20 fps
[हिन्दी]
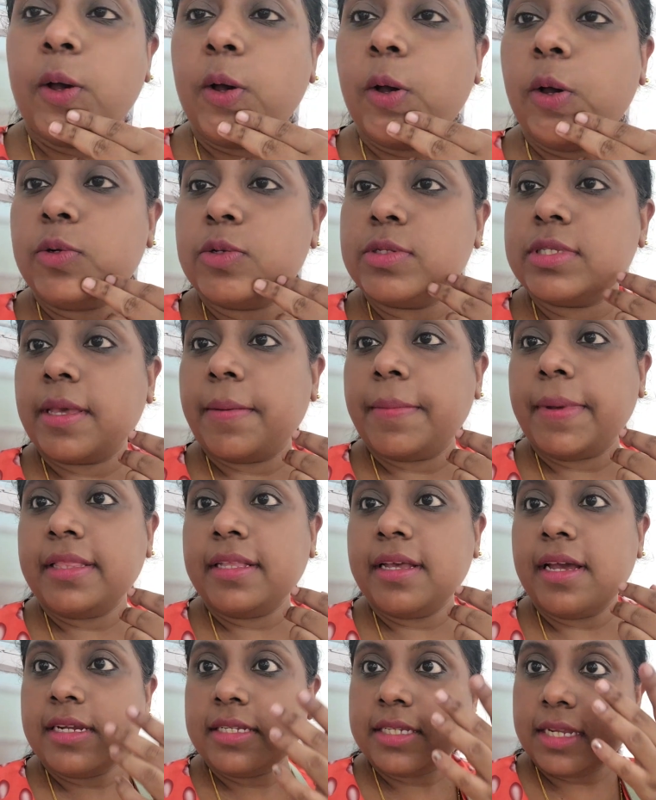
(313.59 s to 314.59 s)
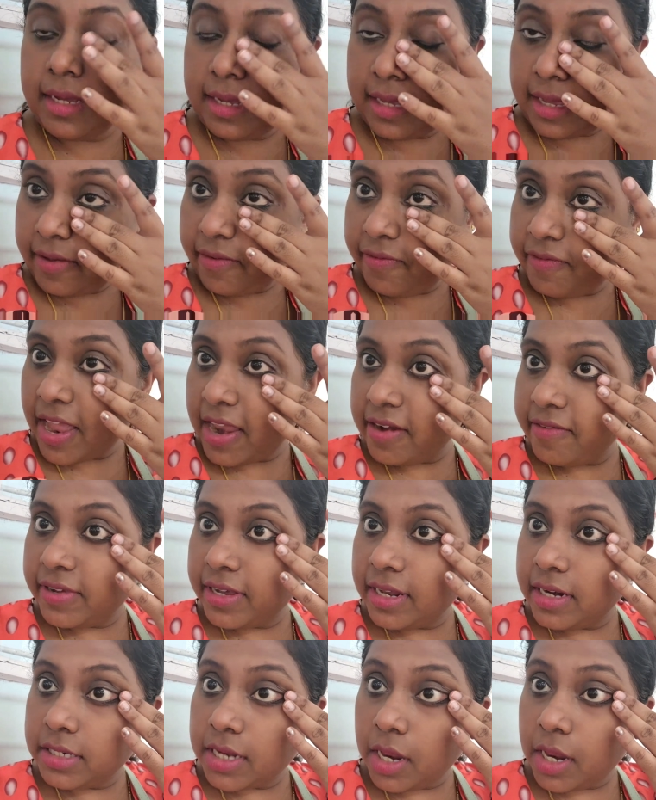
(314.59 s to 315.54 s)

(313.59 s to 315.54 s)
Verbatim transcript: और उसके बाद घर जाके फ़ैन वगैरह